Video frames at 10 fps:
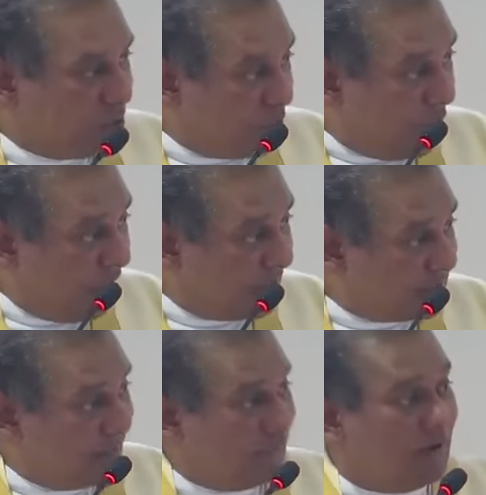ஜாய்
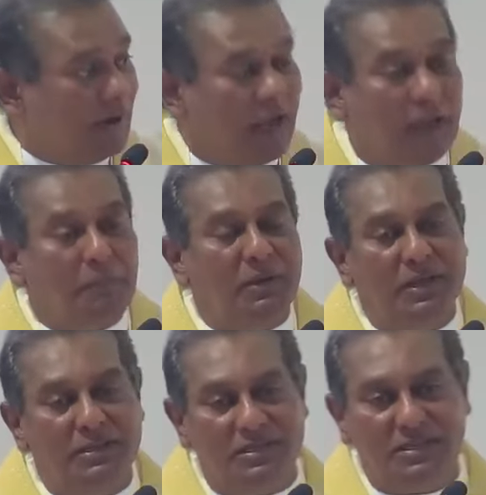இஸ் டிஃப்ரெண்ட்
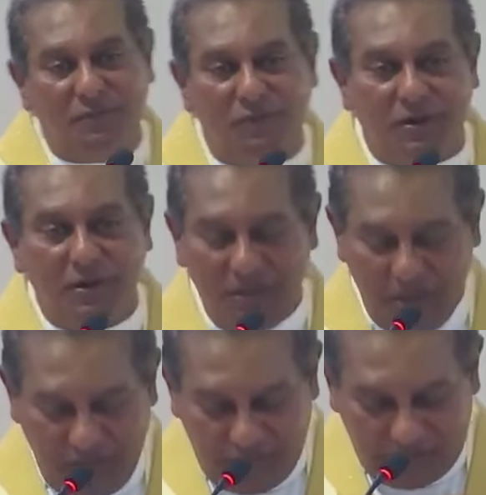ஹாப்பினஸ் இஸ் டிஃப்ரெண்ட்
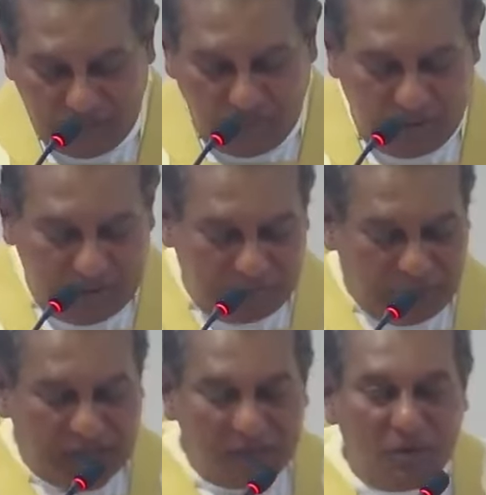தமிழில்
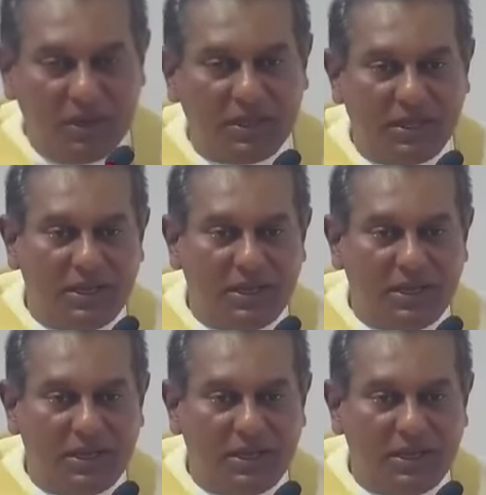பார்க்கும் பொழுது